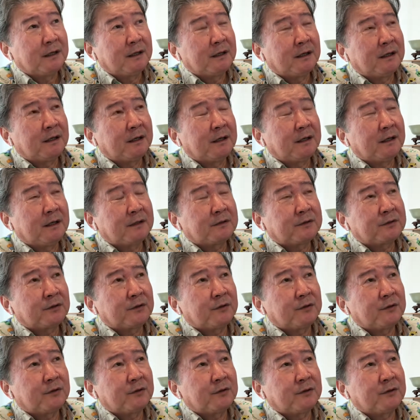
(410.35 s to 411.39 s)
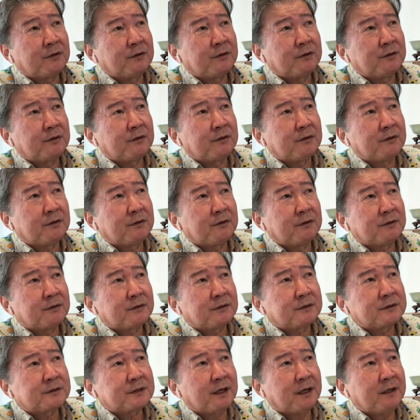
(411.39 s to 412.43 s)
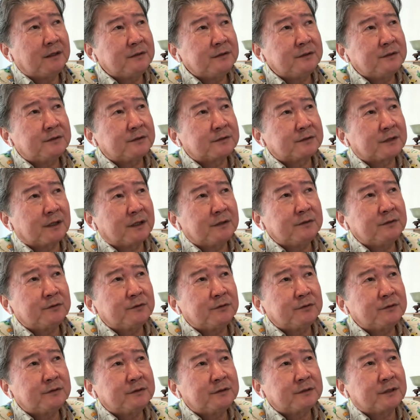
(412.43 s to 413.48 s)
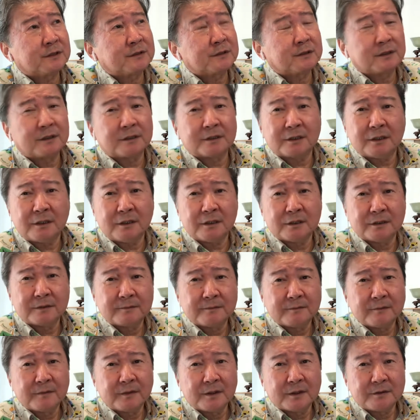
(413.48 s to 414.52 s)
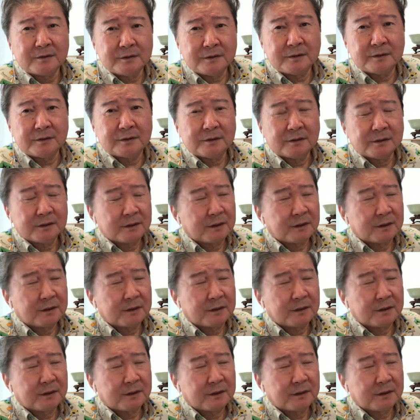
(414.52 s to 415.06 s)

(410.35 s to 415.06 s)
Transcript: えー、とさんじゅうさんの時じゃないかなに、